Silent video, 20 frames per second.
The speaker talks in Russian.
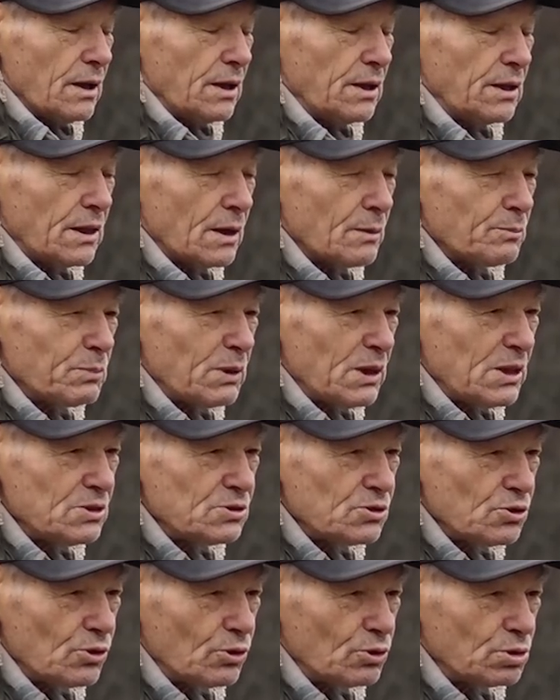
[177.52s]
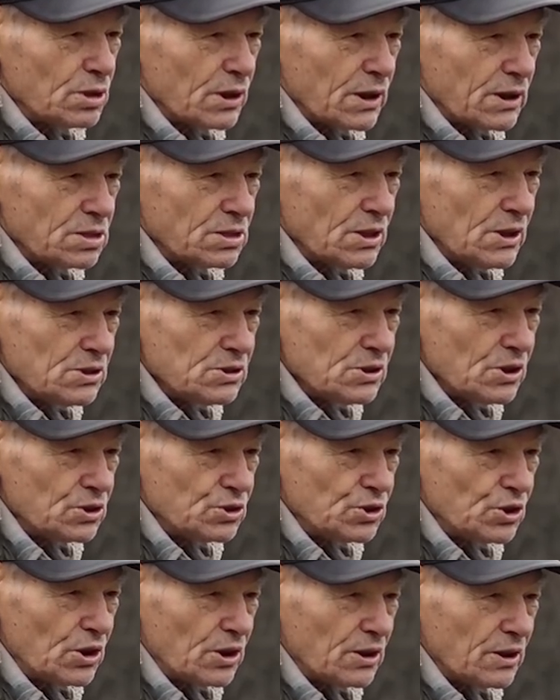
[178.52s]
И на пенсию
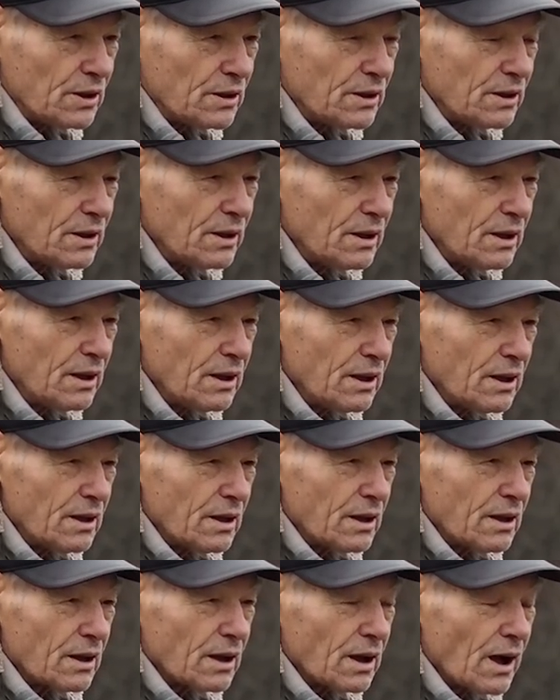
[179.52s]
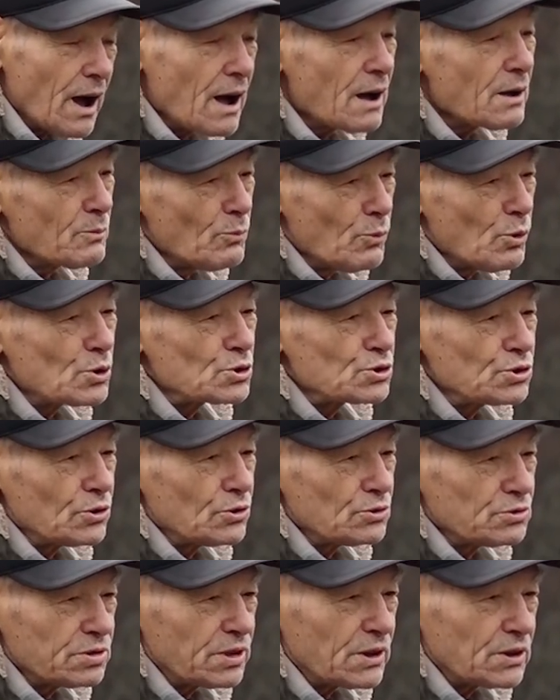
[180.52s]
3000 как
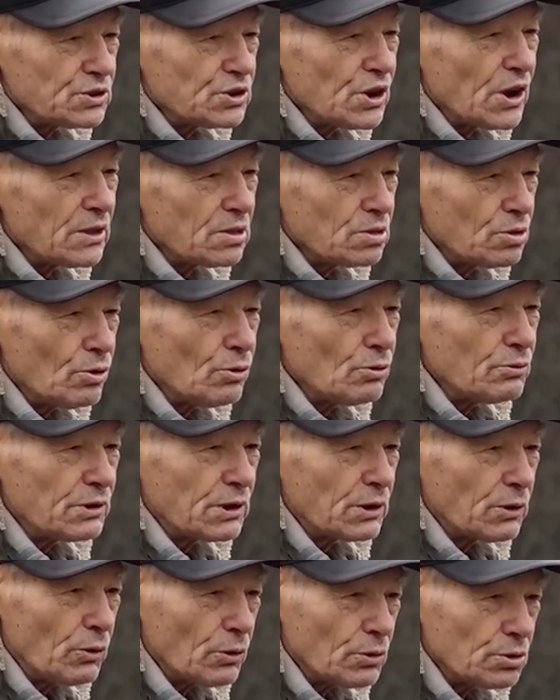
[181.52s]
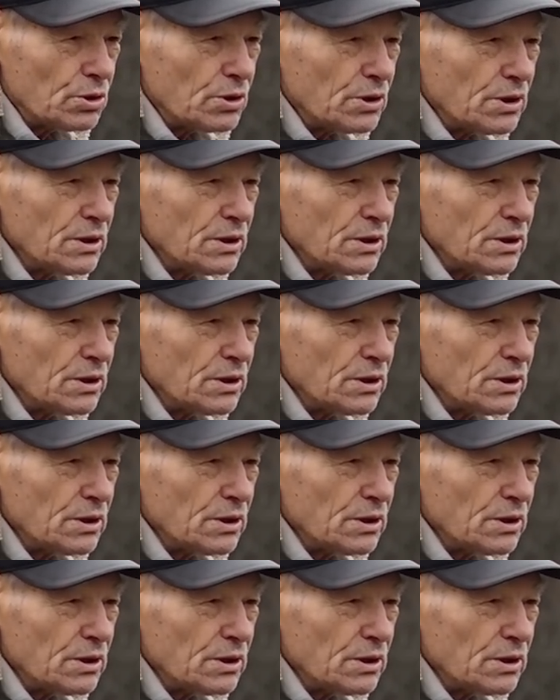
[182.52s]
можно встречать Новый год?